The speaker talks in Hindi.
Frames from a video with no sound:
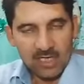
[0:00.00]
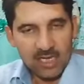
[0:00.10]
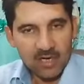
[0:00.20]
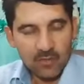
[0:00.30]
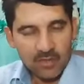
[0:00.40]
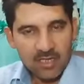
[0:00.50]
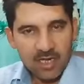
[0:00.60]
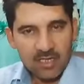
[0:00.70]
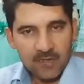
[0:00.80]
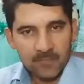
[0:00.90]
डिग्री होनी
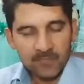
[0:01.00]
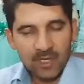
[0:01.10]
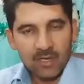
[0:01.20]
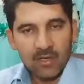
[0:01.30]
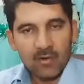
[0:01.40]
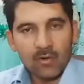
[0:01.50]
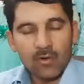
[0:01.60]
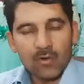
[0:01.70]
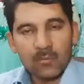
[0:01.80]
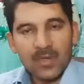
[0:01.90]
चाहिए
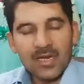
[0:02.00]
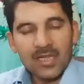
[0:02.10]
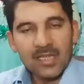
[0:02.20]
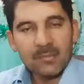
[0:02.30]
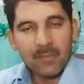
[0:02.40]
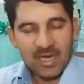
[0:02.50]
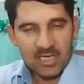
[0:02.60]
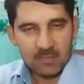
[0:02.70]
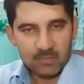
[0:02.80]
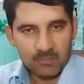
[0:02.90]
और पहले
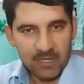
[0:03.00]
प्रेश